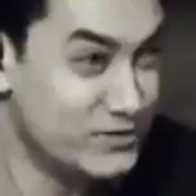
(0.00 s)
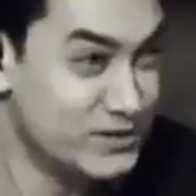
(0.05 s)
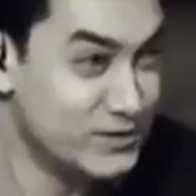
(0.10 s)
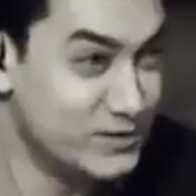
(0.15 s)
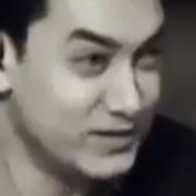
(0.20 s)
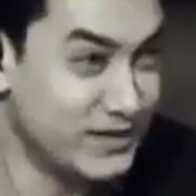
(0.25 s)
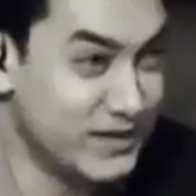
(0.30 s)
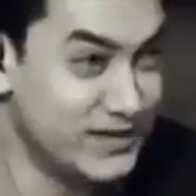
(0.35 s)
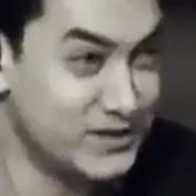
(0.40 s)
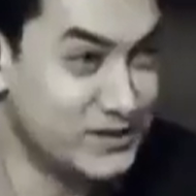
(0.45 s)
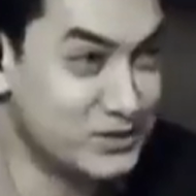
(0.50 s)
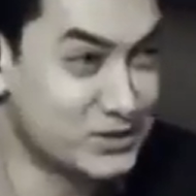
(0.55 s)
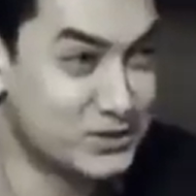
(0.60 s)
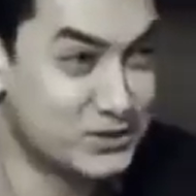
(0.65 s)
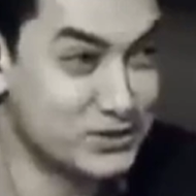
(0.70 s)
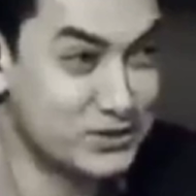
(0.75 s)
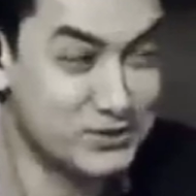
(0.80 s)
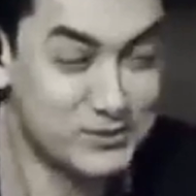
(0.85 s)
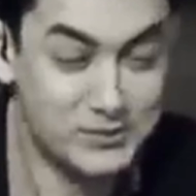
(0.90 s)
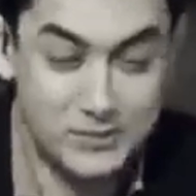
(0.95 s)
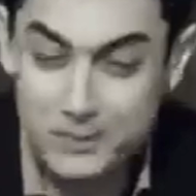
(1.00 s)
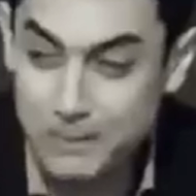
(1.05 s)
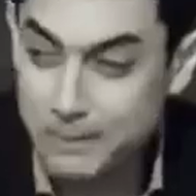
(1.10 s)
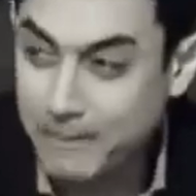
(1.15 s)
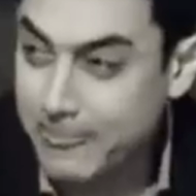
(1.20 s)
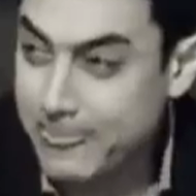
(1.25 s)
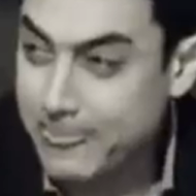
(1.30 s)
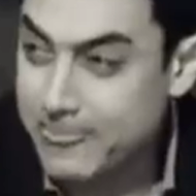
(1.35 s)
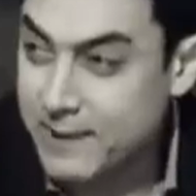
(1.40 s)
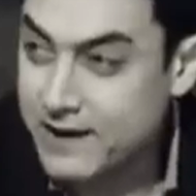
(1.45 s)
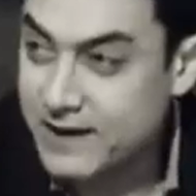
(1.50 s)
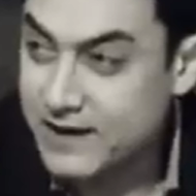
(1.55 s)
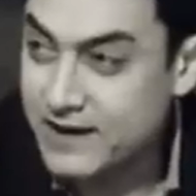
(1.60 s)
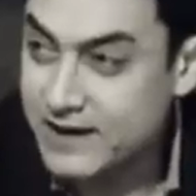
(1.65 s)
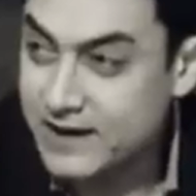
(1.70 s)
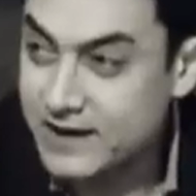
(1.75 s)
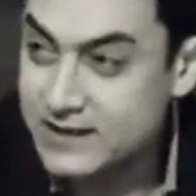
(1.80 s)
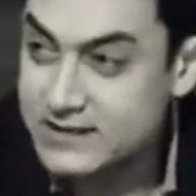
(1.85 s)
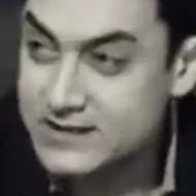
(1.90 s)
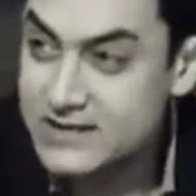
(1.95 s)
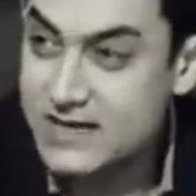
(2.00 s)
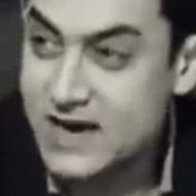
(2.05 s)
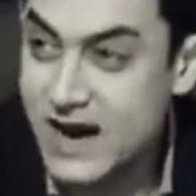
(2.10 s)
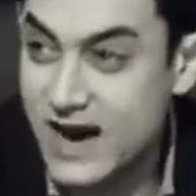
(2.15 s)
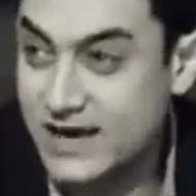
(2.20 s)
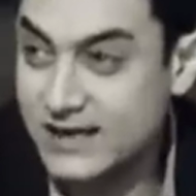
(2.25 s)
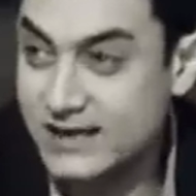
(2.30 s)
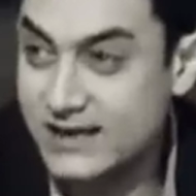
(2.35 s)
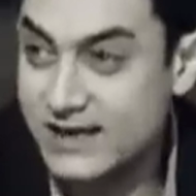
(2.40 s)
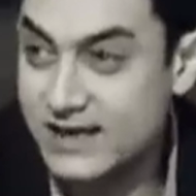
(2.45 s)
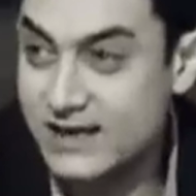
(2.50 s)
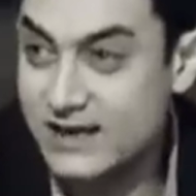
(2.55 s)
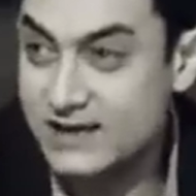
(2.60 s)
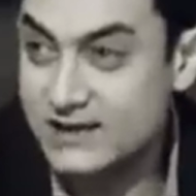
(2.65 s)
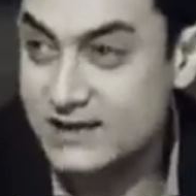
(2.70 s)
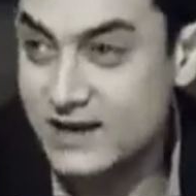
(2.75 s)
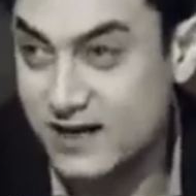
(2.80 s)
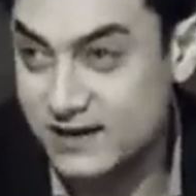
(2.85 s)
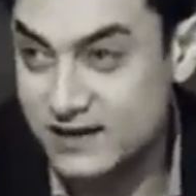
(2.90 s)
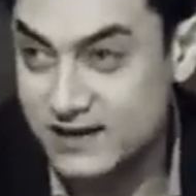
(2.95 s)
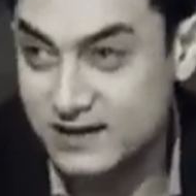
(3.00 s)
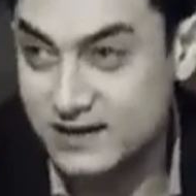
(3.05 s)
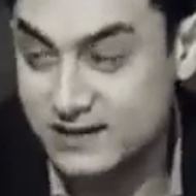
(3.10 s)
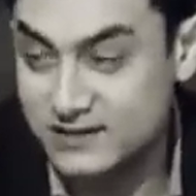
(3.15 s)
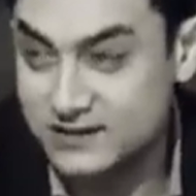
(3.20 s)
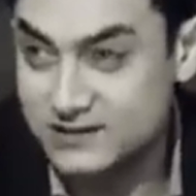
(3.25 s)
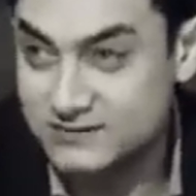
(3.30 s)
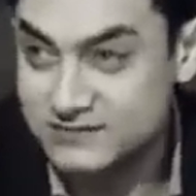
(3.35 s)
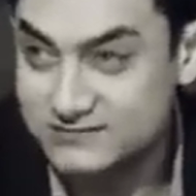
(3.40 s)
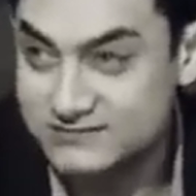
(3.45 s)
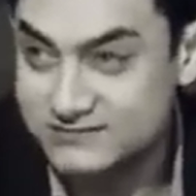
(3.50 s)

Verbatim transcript: अब मुझे बताइए दोस्तों कि ये कहानी है या हकीकत